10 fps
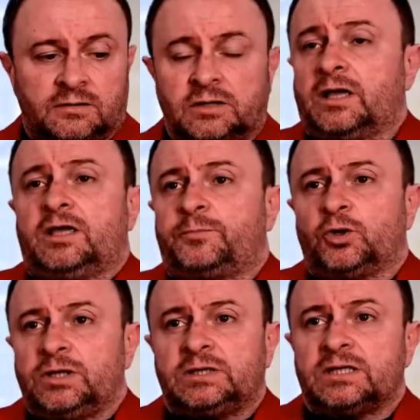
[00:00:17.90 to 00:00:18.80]
Cioè, I
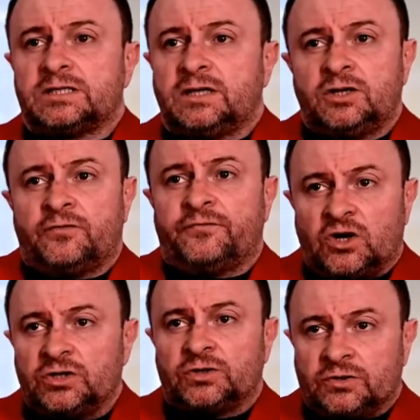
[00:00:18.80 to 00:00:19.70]
politici non
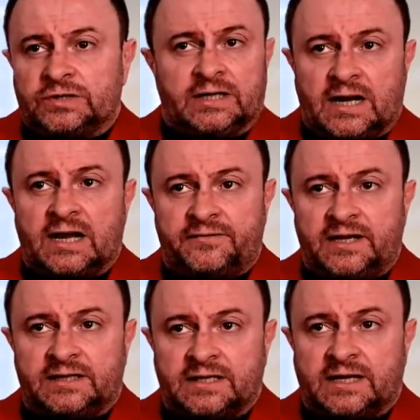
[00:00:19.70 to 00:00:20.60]
vogliono dire la
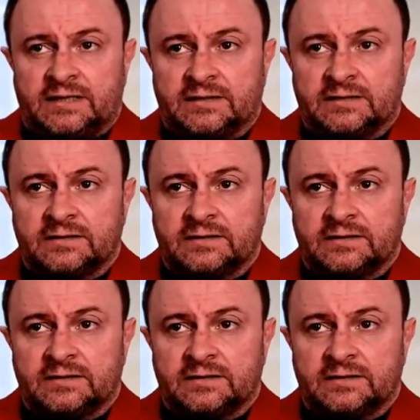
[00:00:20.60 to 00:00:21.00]
verità.